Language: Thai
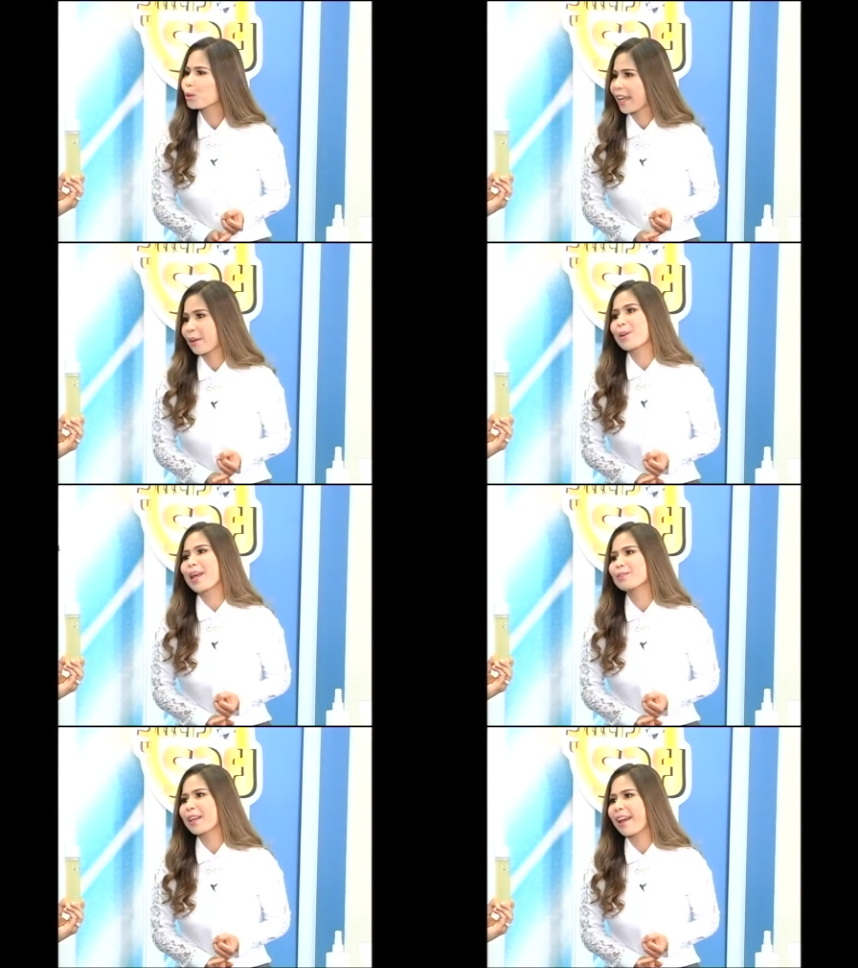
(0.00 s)
ตัวไหนก็
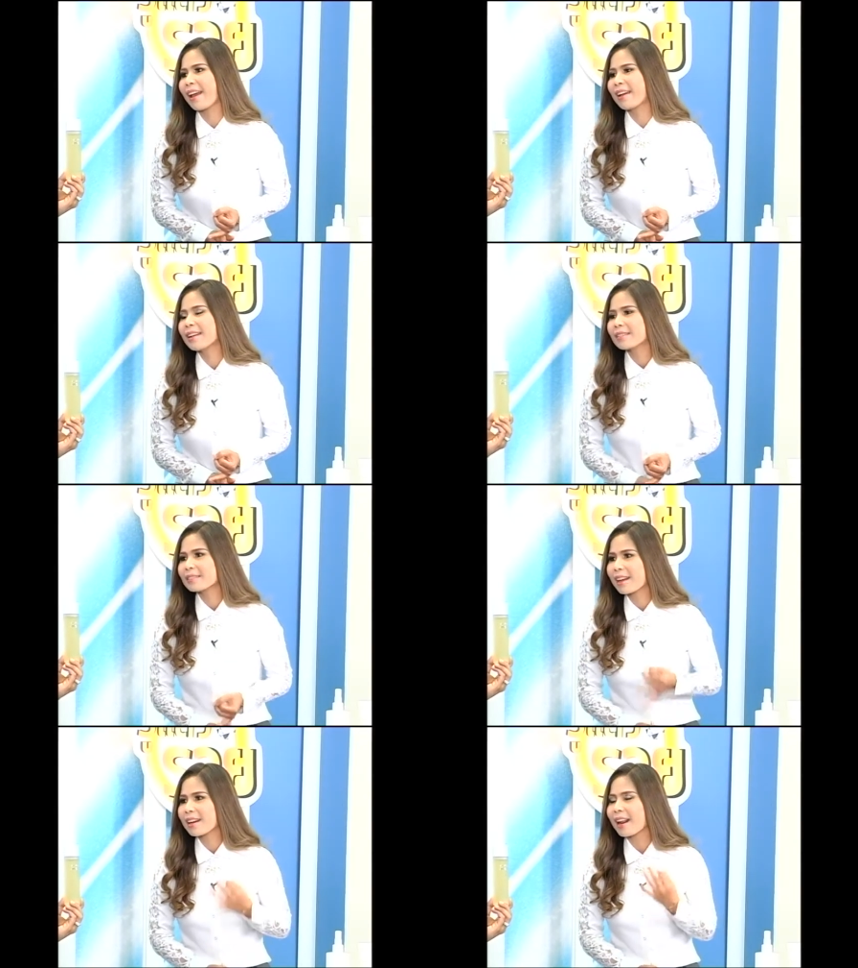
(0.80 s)
แล้วแต่
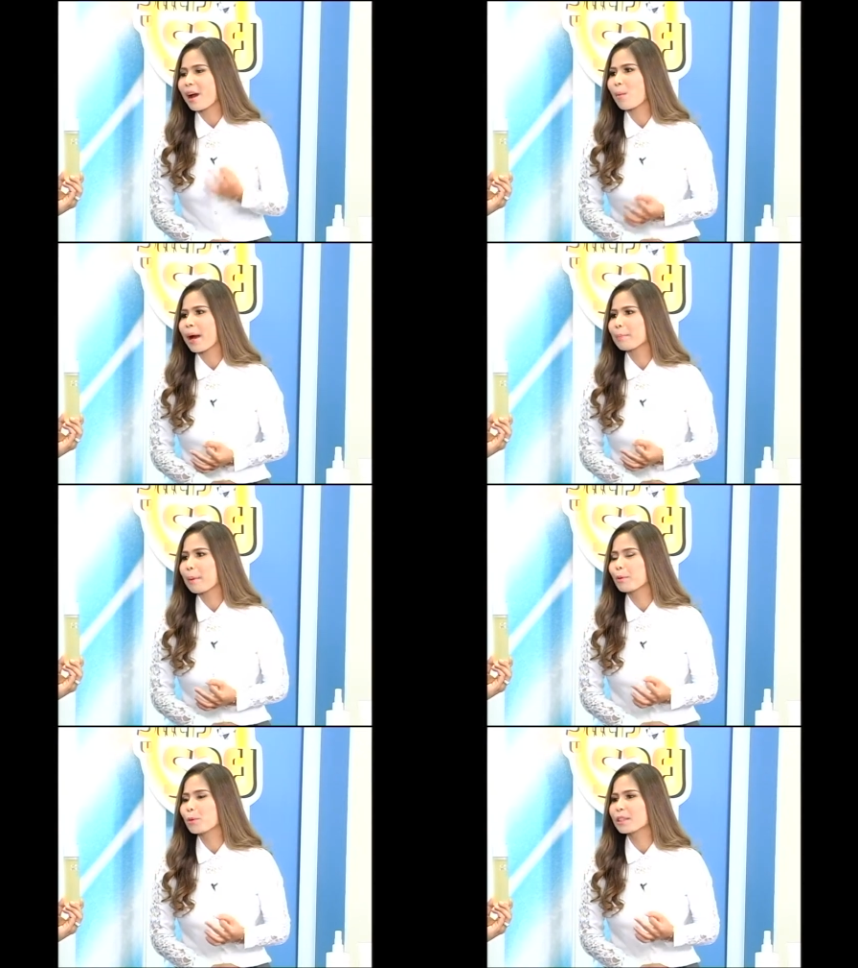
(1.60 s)
ถ้ากลางวัน
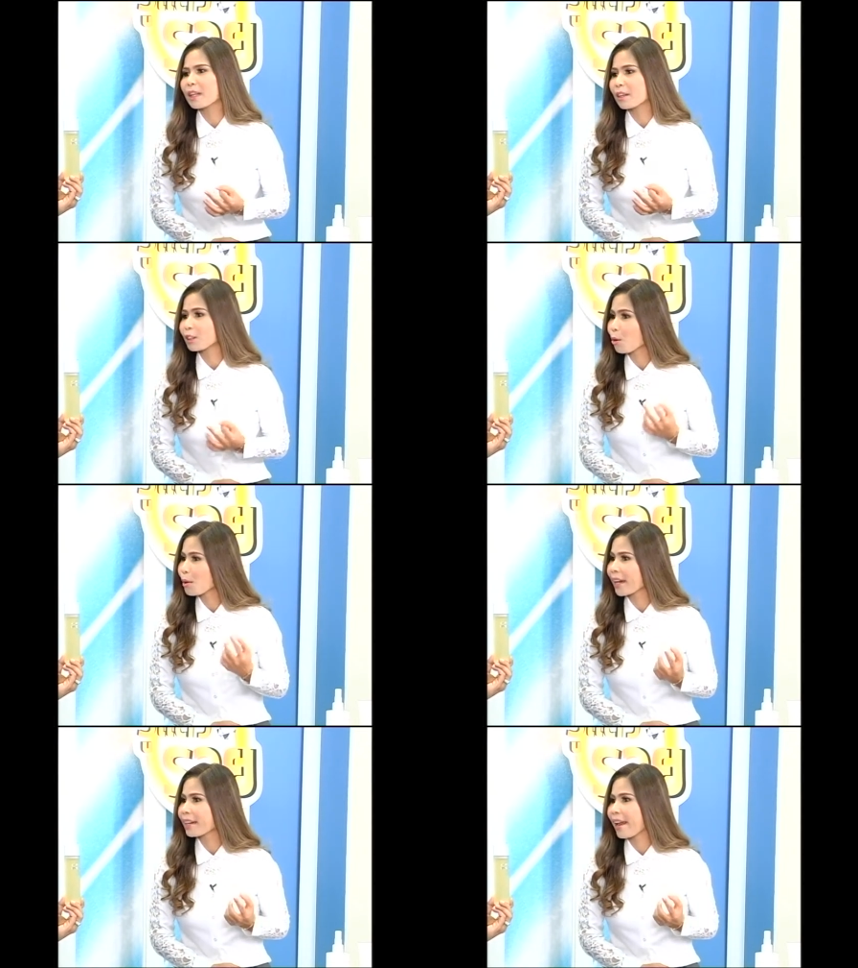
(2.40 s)
บำรุงเสร็จแล้วก็ต้อง
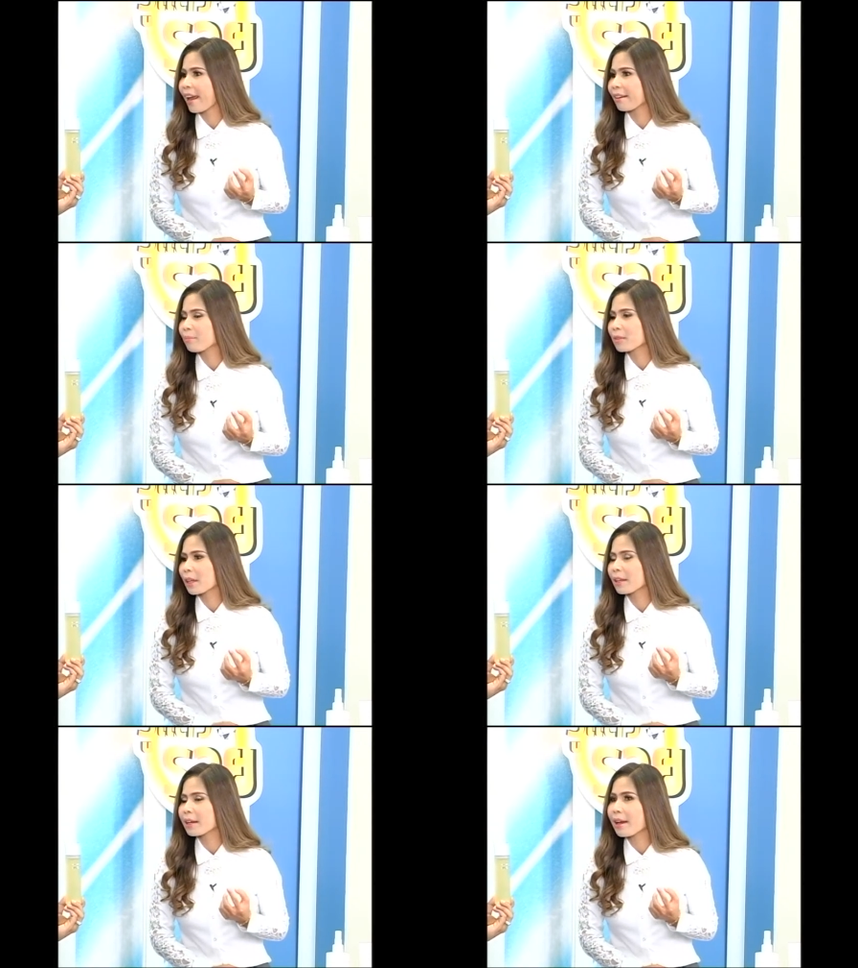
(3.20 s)
กันแดด
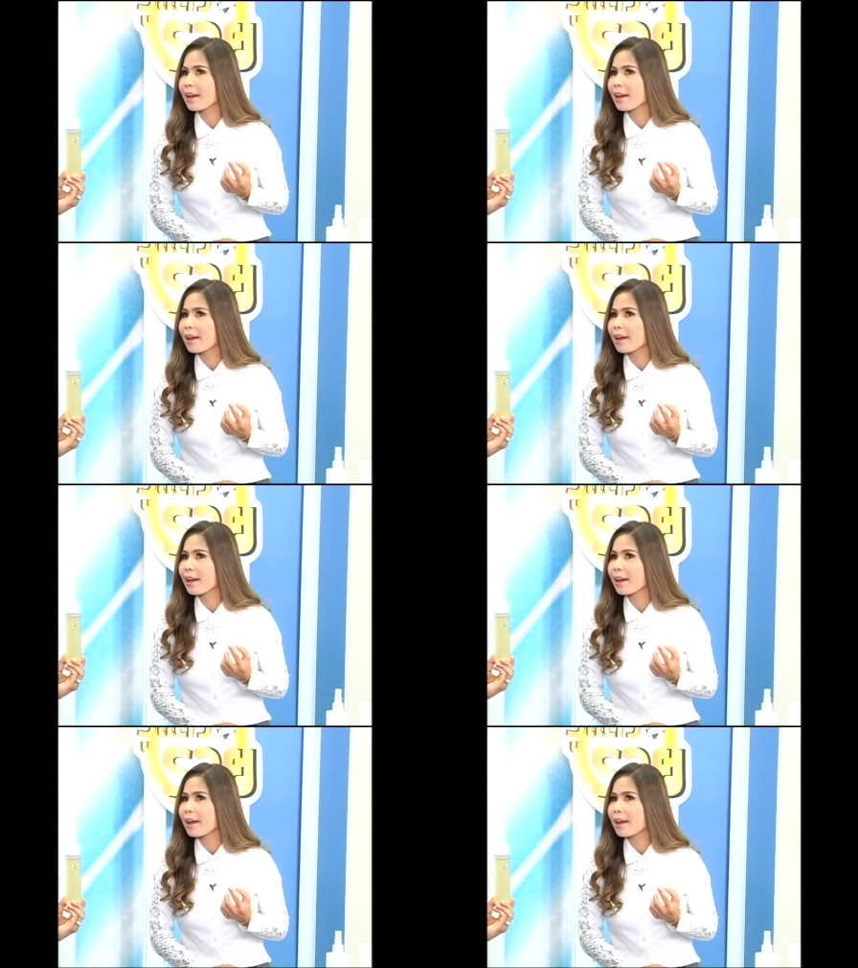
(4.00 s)
แต่ถ้าห